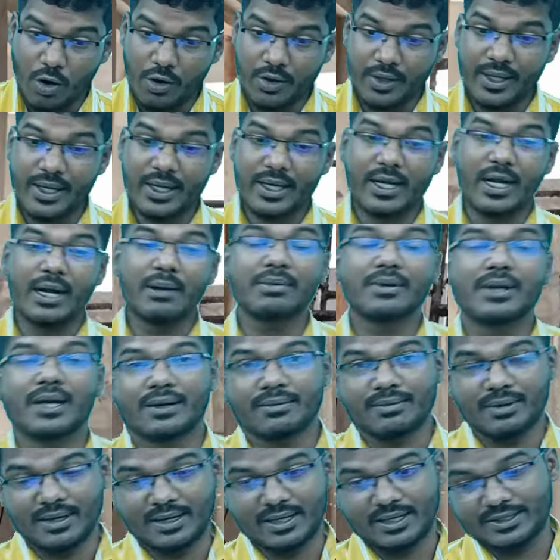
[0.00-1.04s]
और ये कब
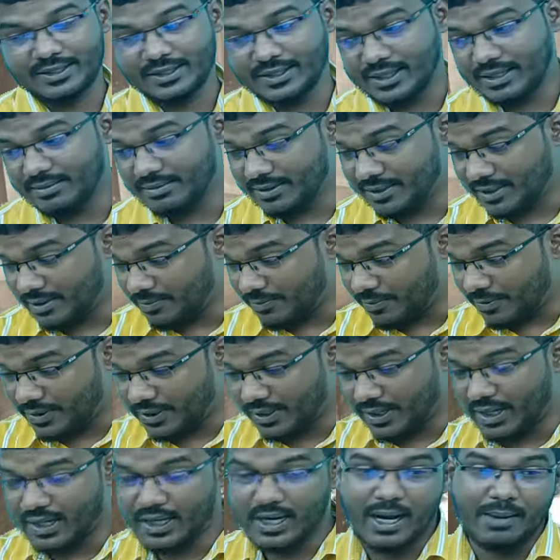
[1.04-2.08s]
करवाना चाहिए ये भी
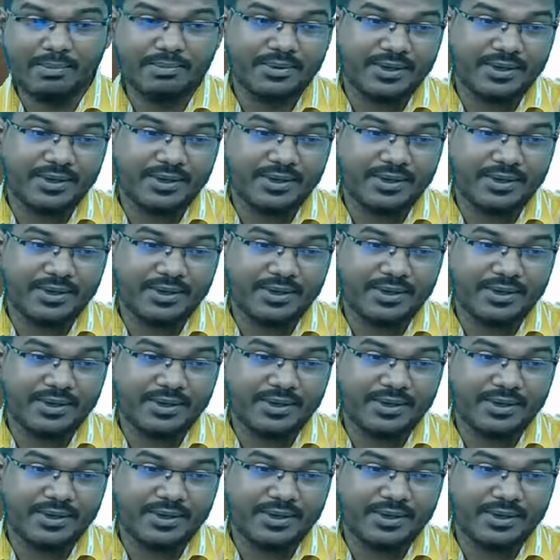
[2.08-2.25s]
इम्पोर्टेंट है अगर